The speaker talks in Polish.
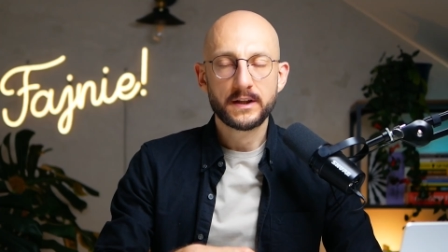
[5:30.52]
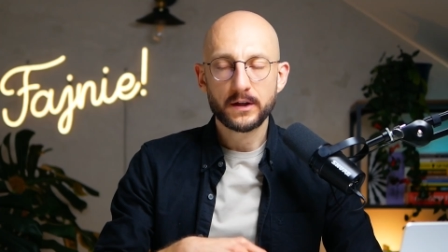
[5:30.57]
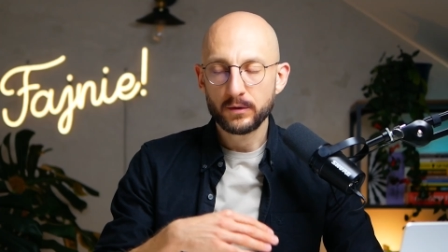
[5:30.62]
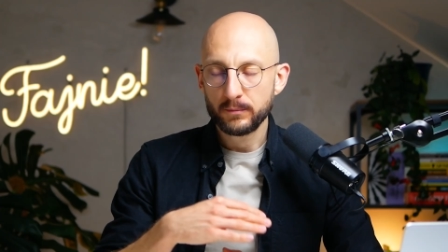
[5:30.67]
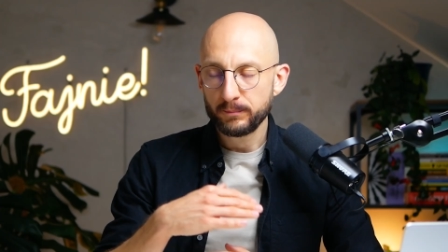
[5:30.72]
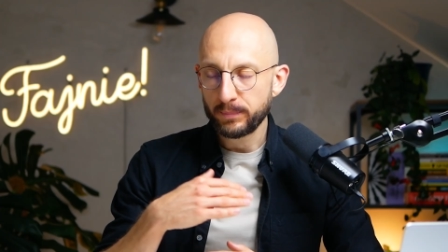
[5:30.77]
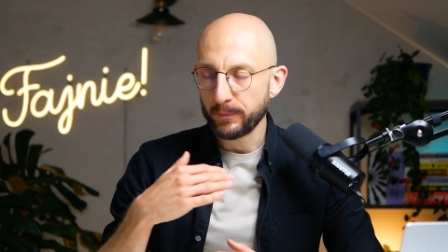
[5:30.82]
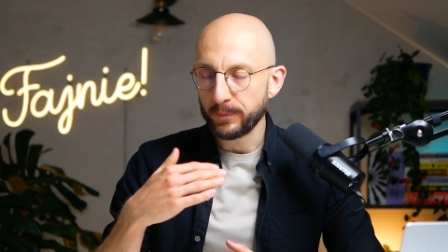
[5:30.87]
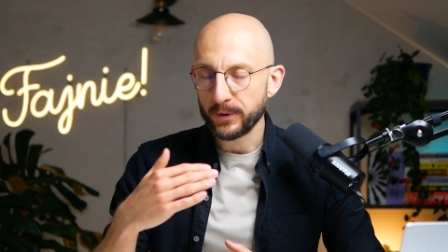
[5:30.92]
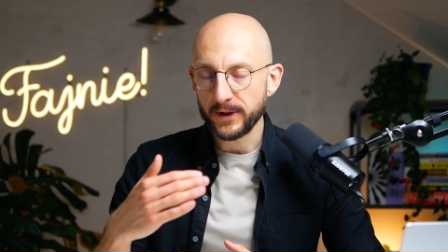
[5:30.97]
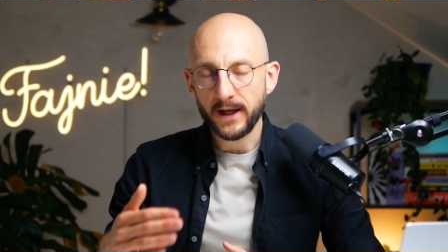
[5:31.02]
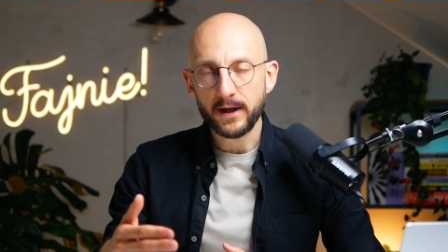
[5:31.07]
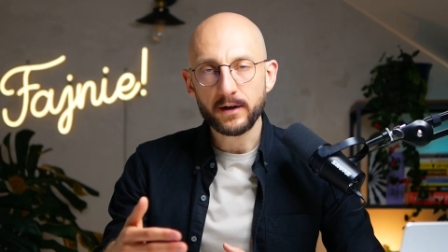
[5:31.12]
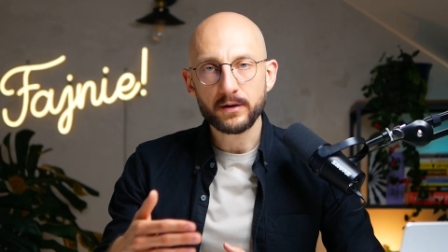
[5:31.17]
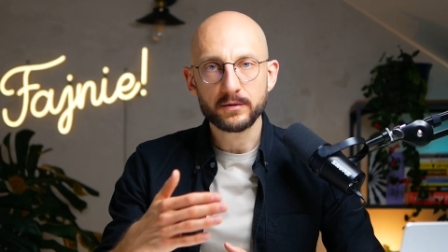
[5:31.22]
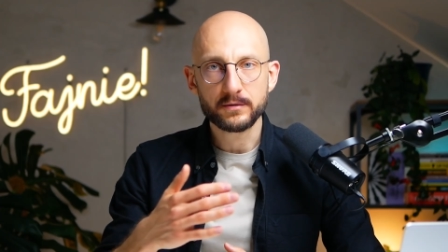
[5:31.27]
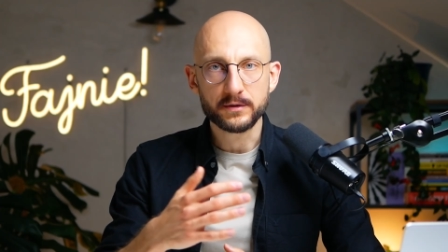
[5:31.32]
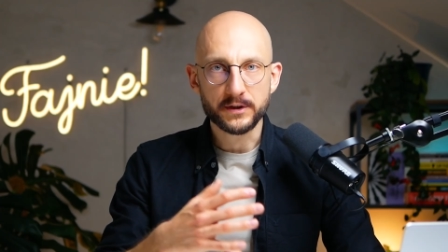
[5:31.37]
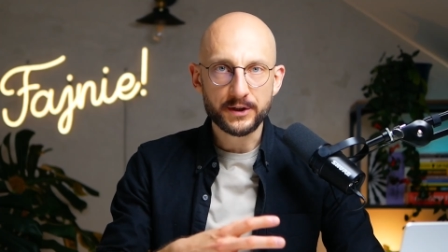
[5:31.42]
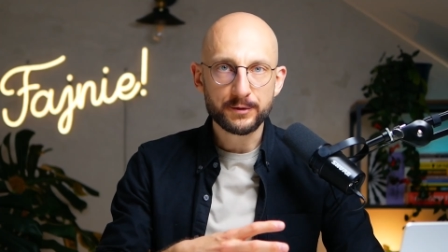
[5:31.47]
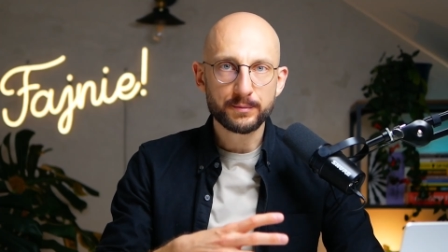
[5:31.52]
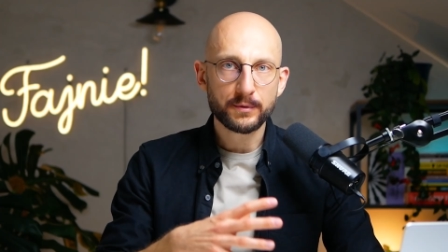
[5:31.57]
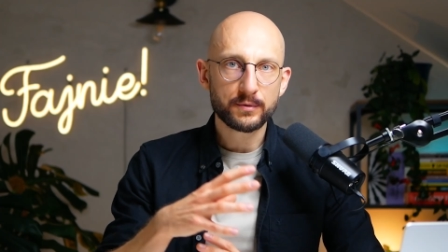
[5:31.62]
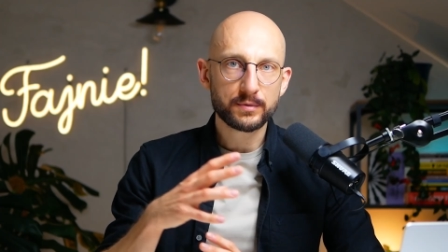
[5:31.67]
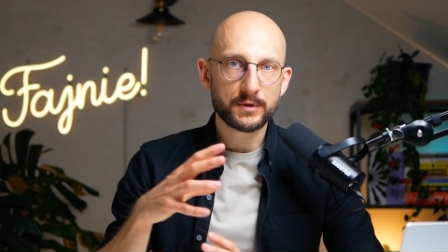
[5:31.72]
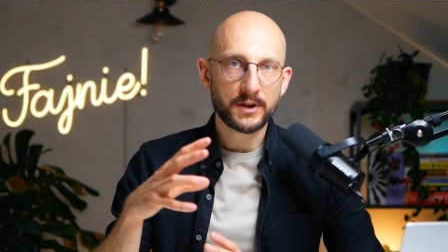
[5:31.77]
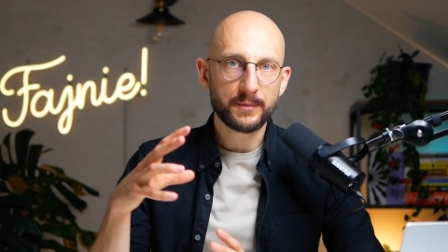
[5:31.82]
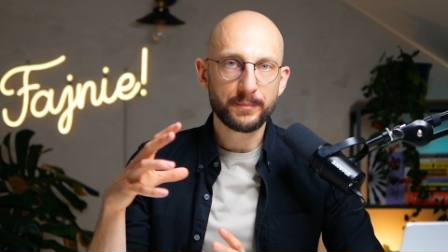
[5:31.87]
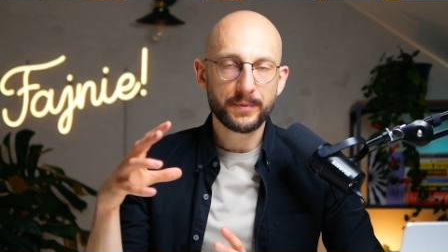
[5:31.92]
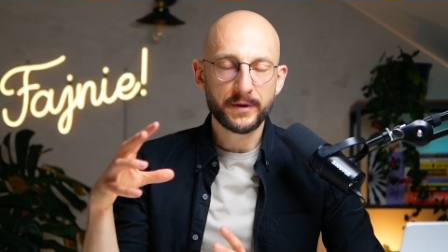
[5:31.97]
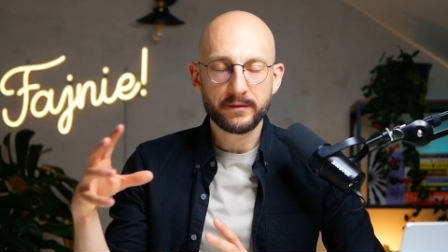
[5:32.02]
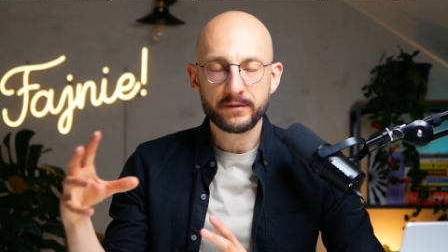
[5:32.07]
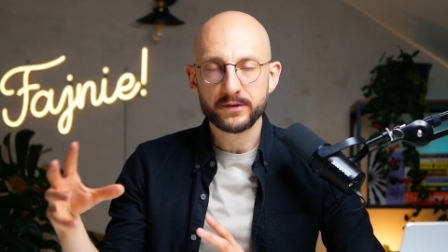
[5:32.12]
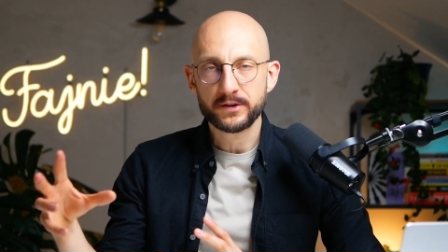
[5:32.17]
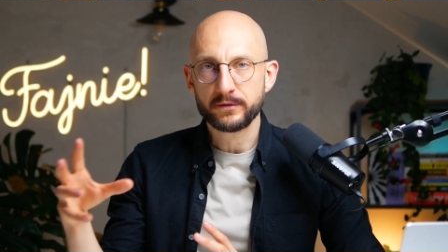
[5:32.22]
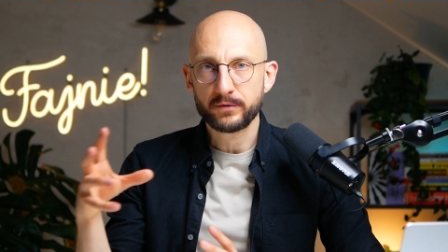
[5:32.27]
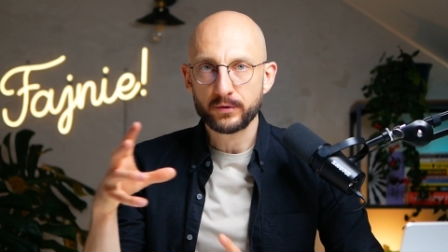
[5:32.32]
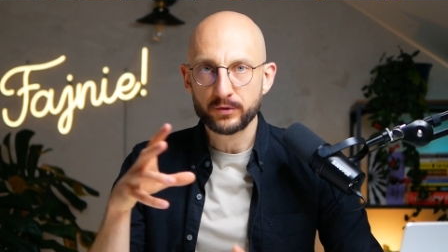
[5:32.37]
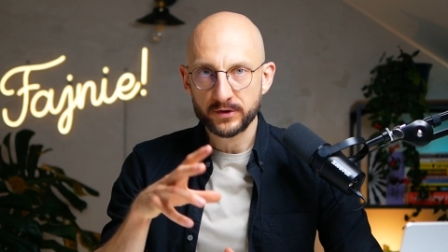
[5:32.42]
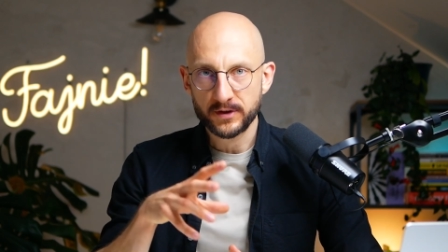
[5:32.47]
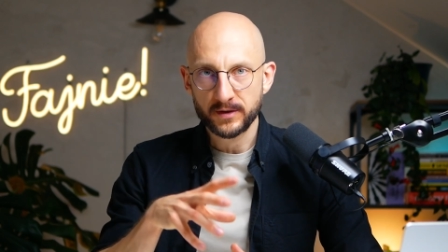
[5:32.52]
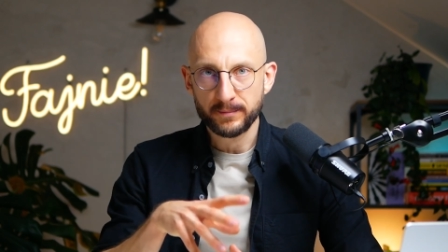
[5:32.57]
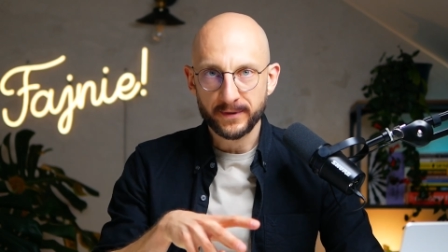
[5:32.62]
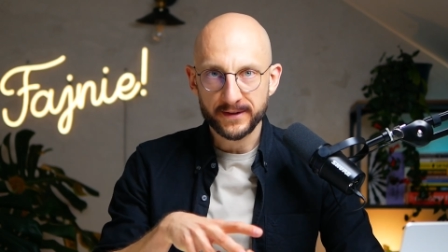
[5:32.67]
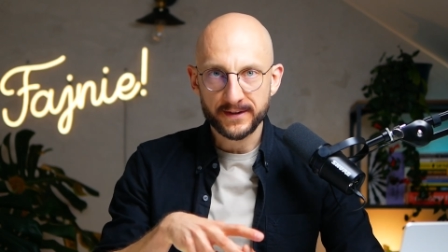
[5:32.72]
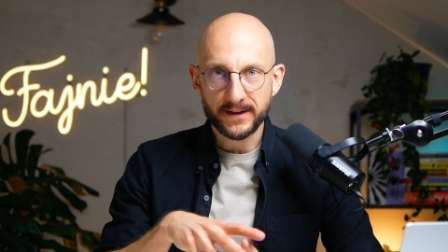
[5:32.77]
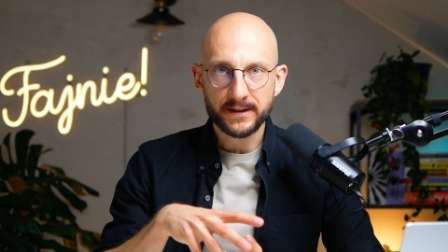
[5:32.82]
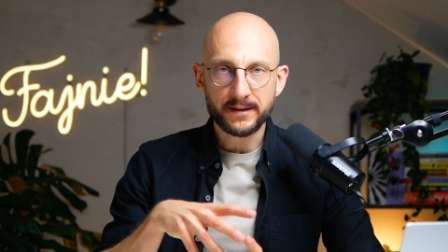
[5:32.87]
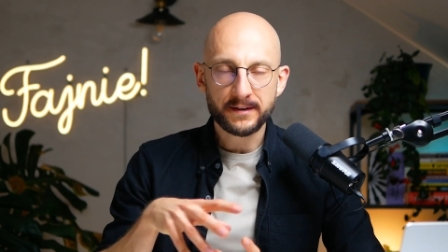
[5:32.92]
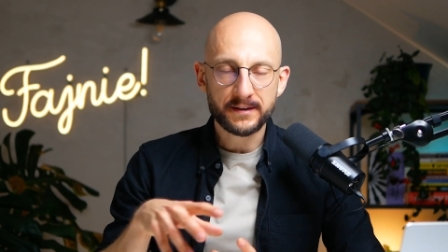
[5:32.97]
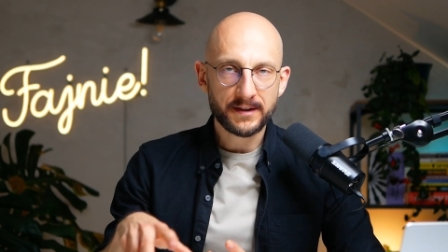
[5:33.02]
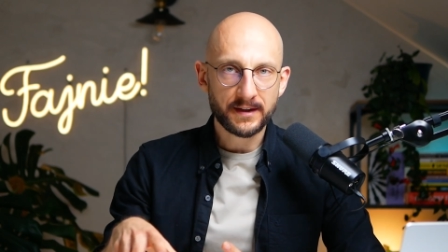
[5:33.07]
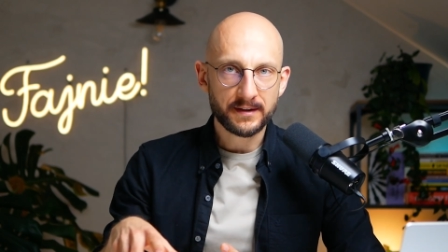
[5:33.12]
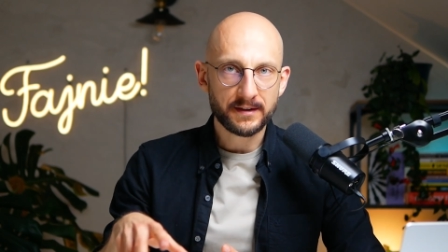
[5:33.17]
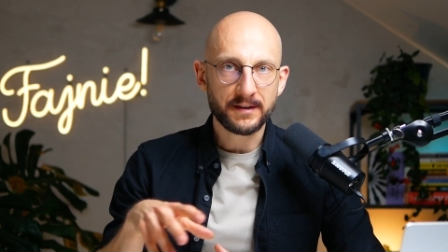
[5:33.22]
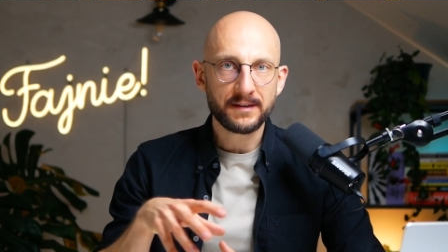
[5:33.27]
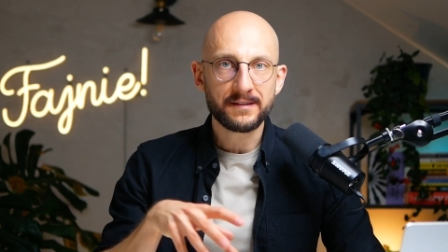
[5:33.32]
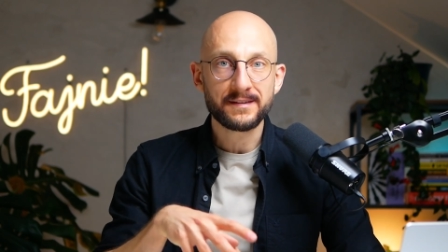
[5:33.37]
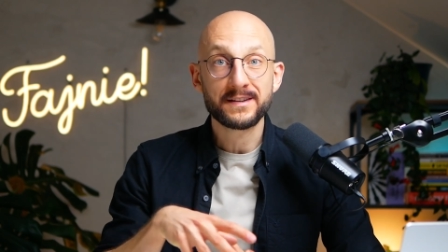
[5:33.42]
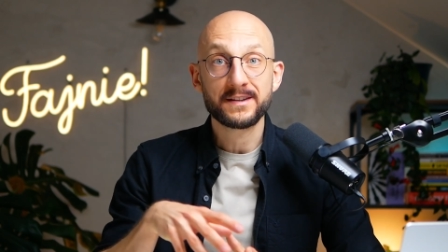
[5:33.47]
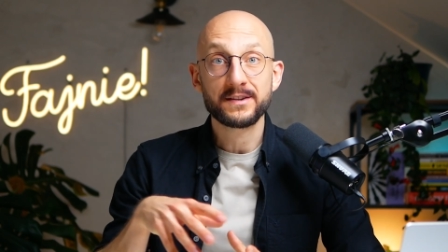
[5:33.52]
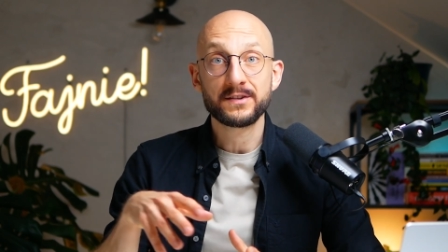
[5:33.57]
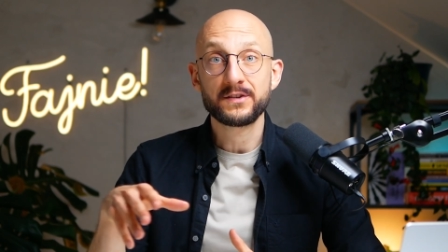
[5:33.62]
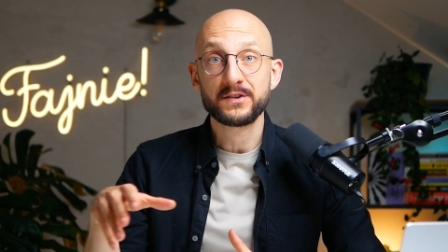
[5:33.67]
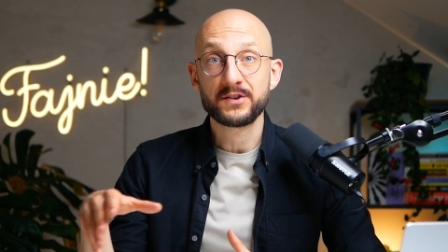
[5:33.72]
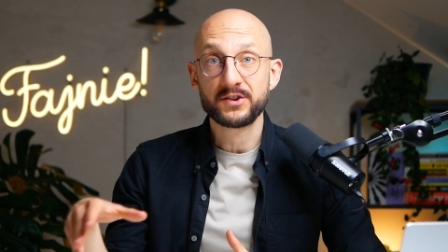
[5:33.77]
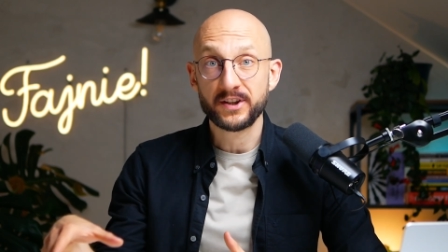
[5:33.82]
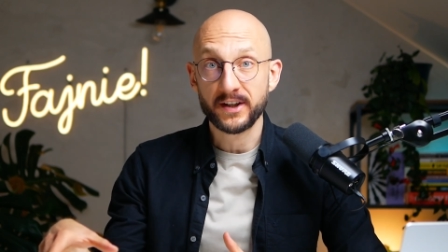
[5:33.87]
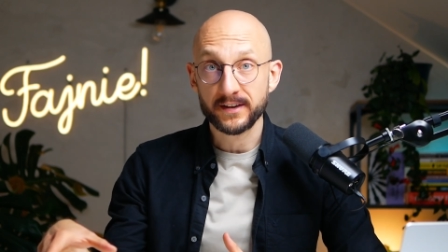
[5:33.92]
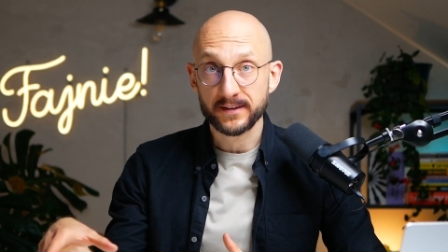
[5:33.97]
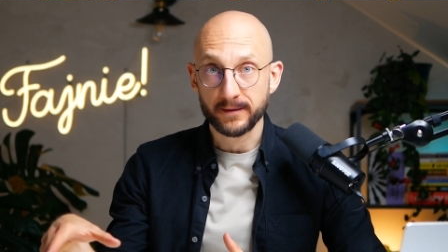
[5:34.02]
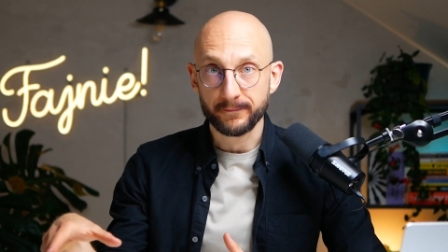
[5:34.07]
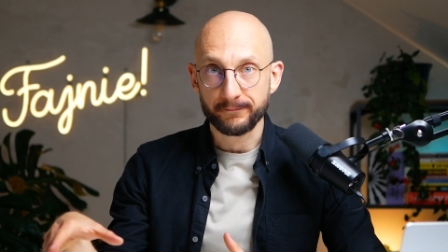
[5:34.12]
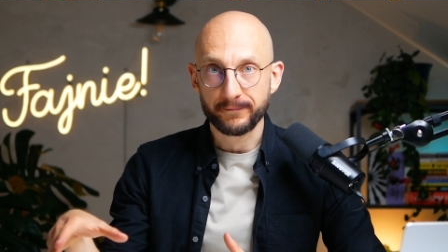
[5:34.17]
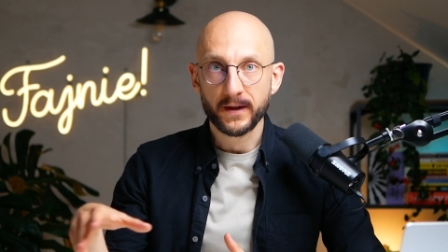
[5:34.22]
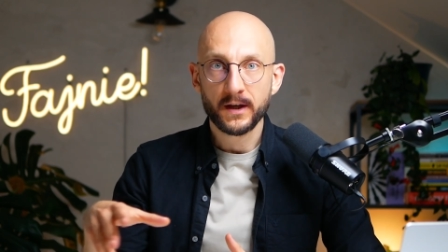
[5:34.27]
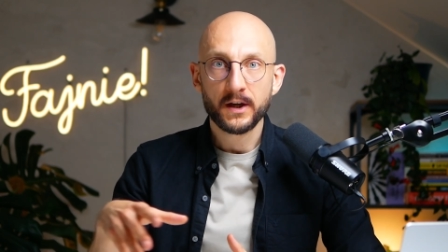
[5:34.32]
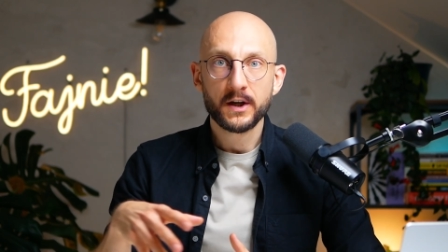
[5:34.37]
I taką popularną liczbą, która pojawia się w różnych badaniach i analizach jest 7.